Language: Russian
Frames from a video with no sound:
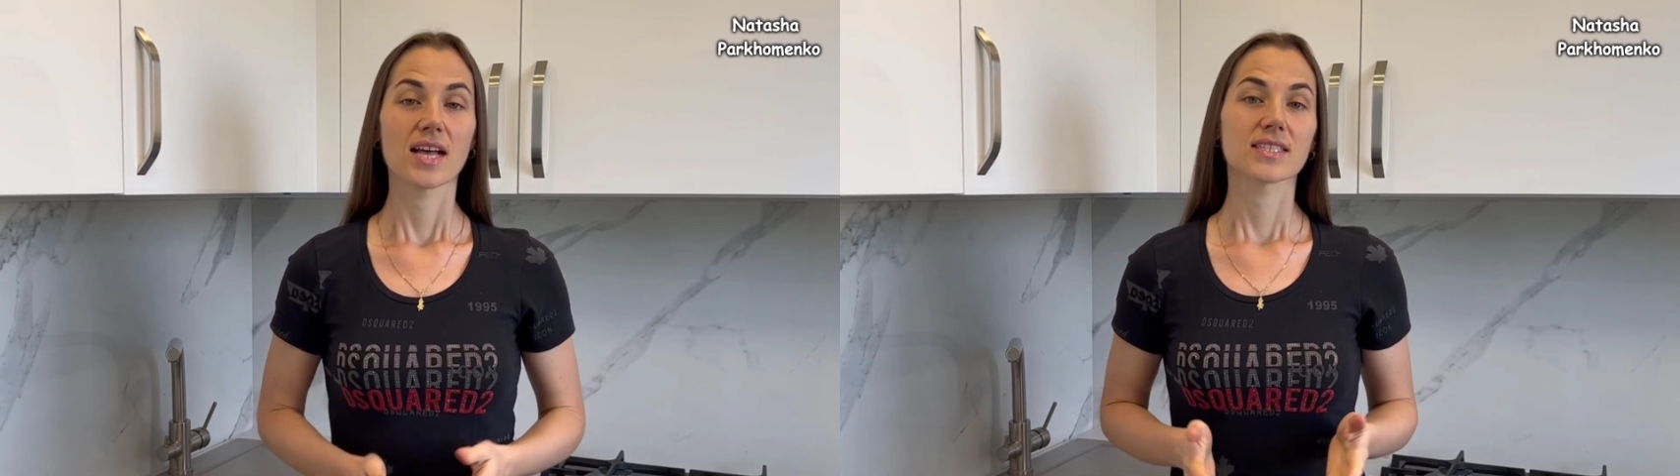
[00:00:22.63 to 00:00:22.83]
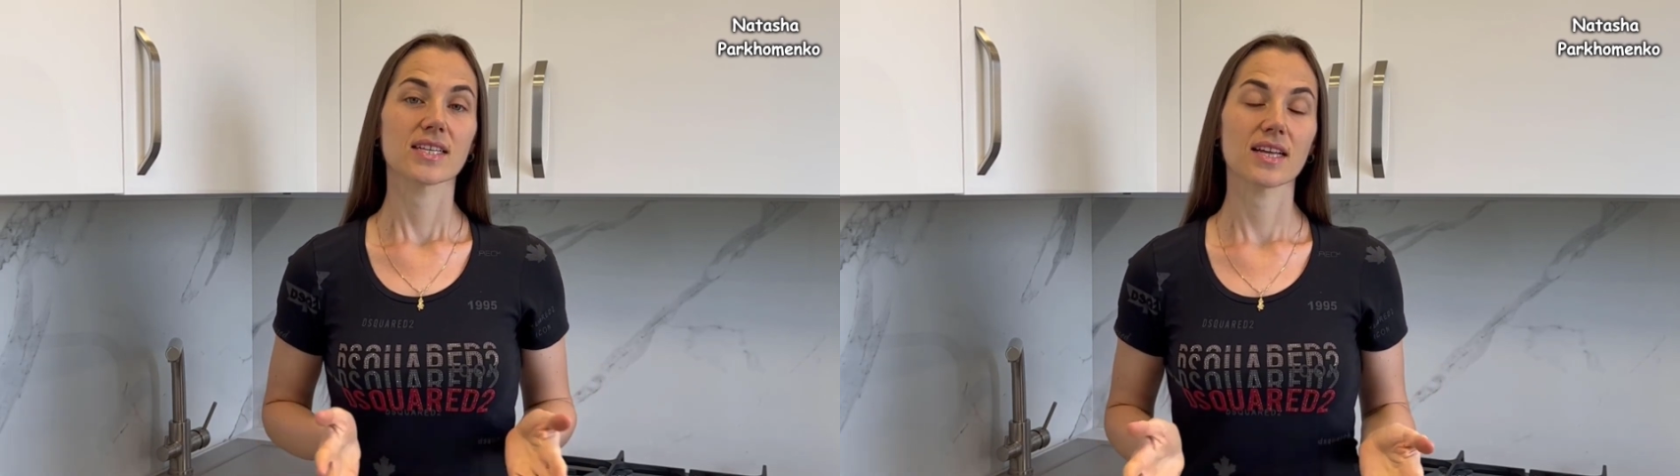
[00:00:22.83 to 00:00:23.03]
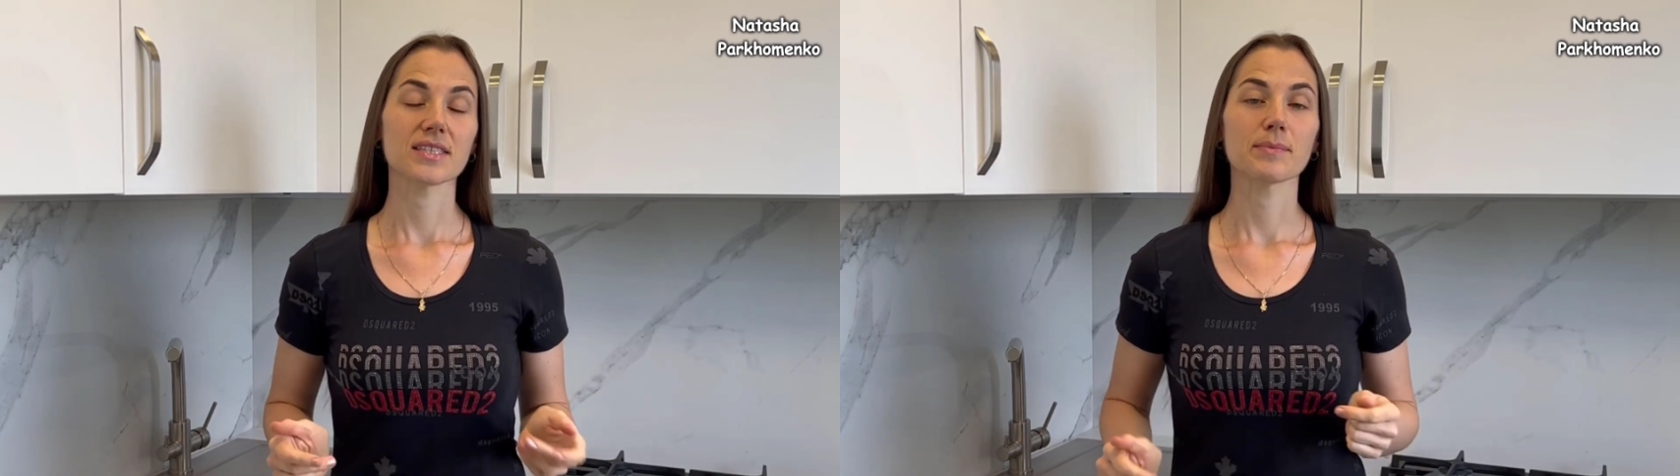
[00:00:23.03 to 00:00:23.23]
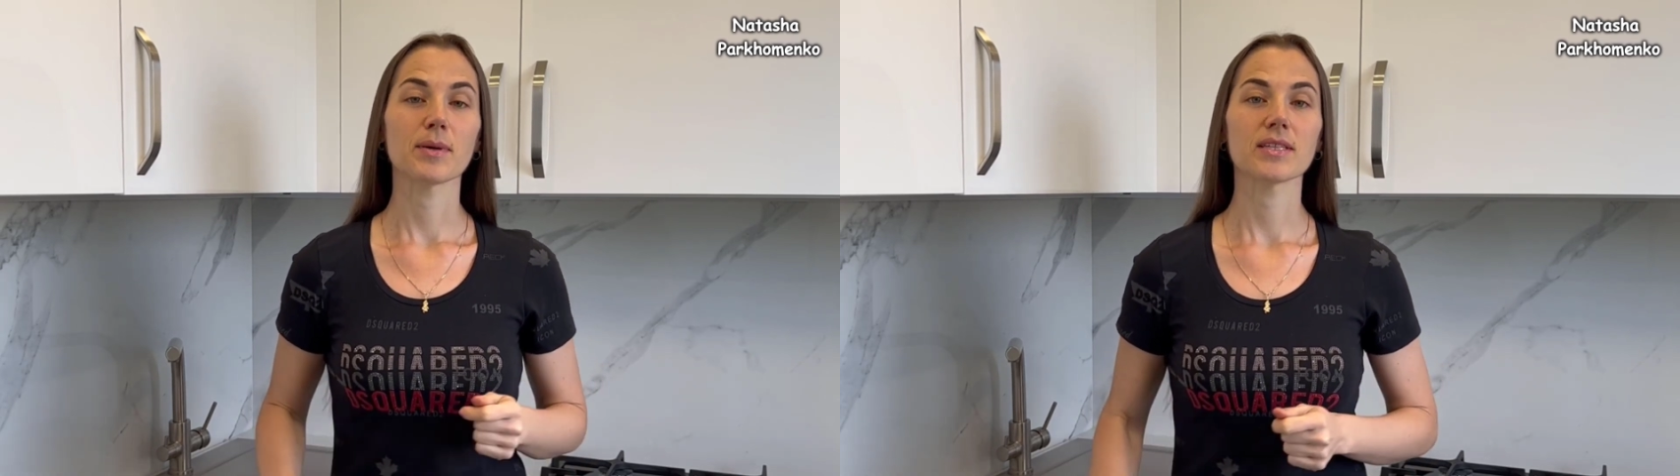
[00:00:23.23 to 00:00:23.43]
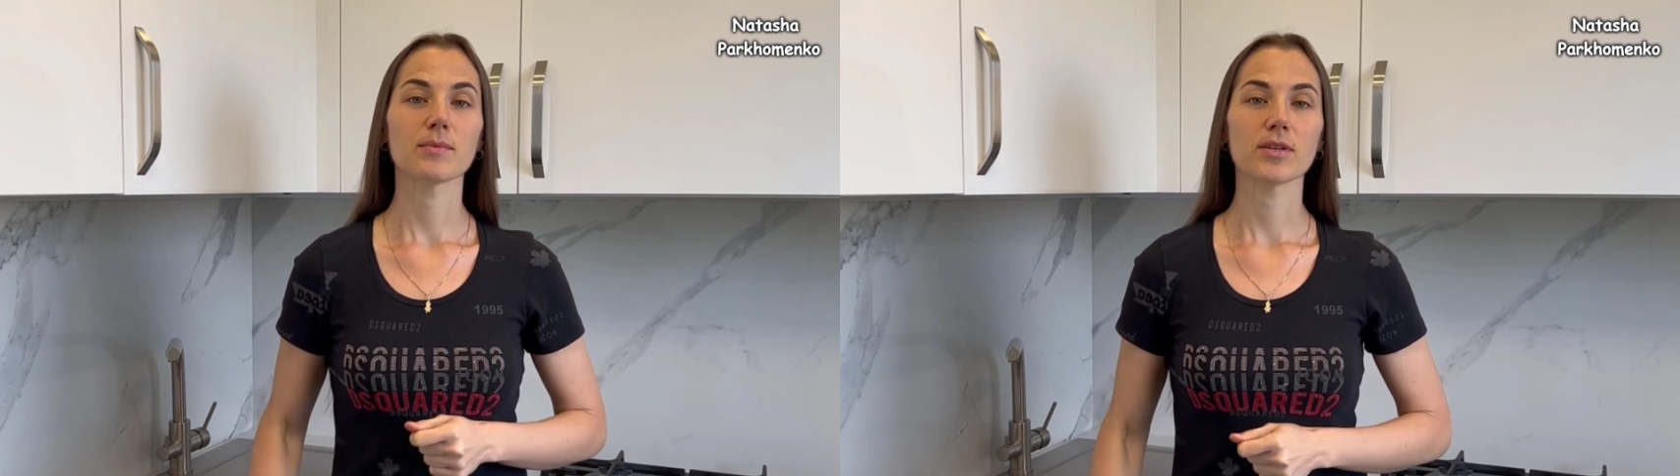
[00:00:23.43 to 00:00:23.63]
Салатик по
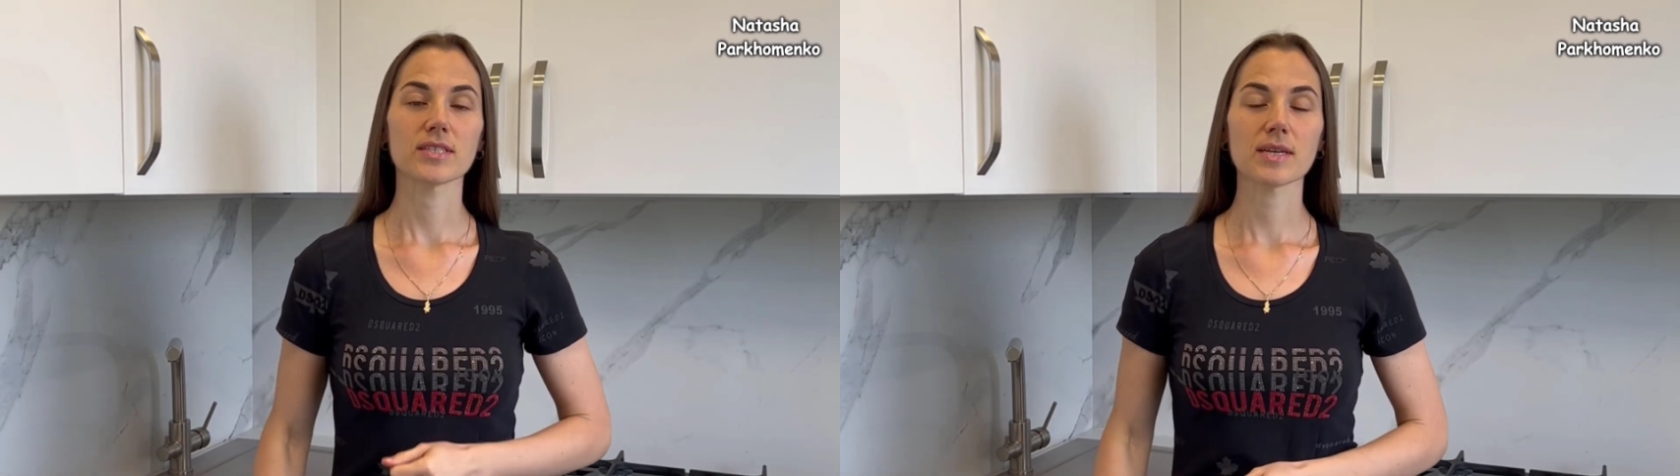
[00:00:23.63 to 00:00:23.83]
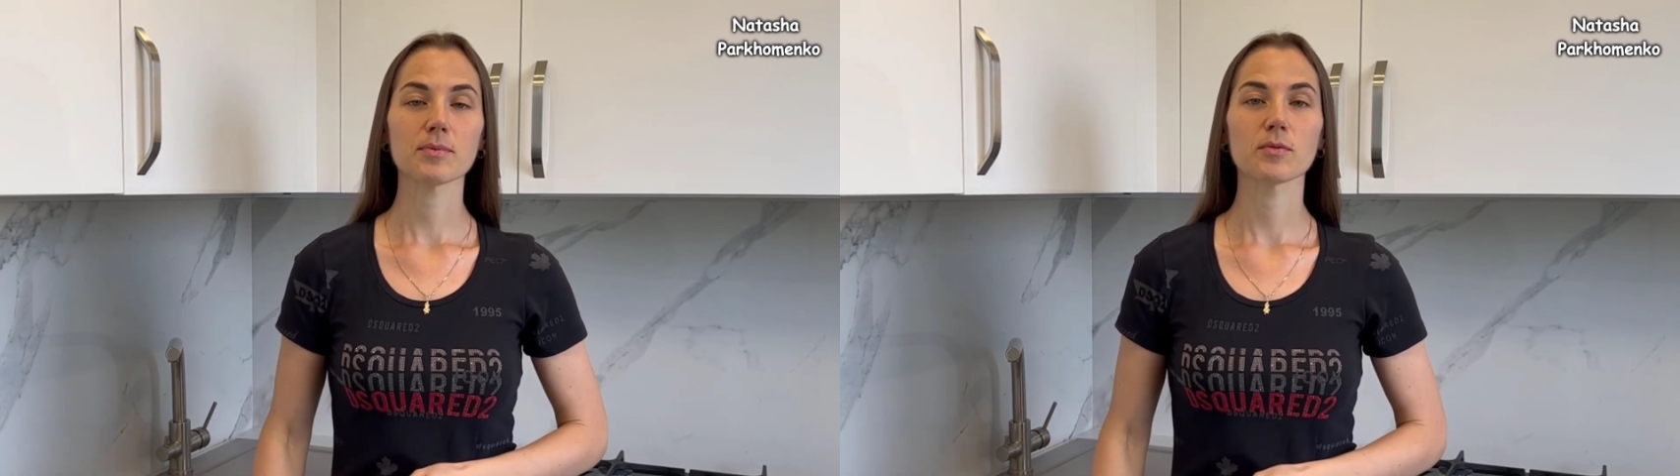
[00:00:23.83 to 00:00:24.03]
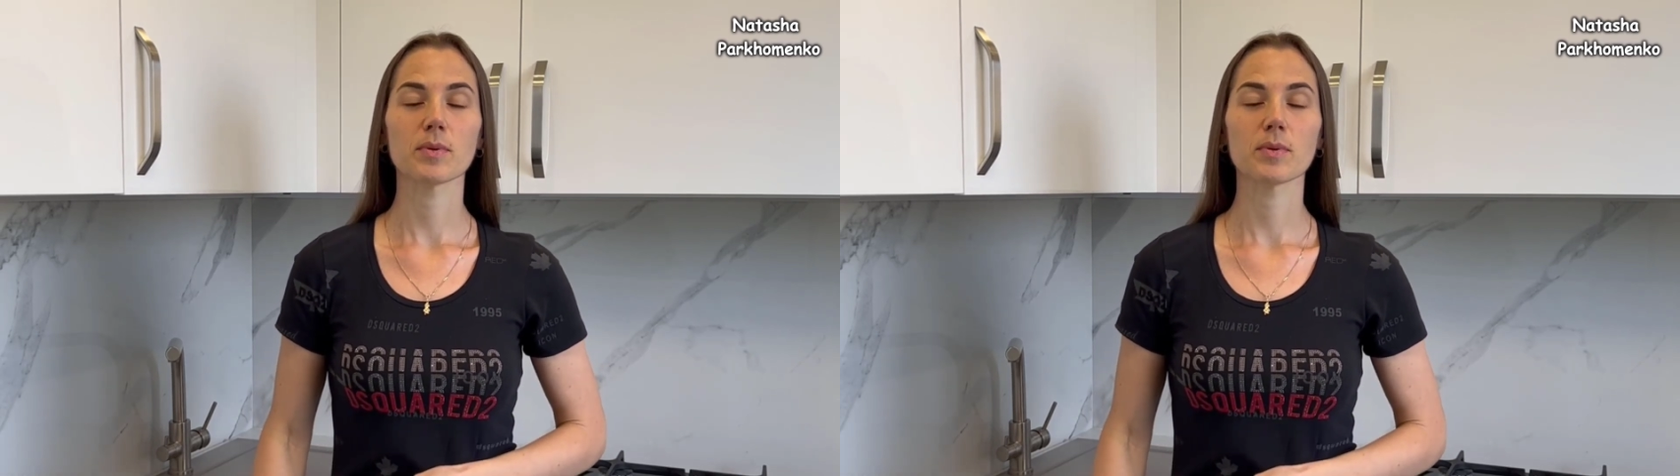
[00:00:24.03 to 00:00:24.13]
этому рецепту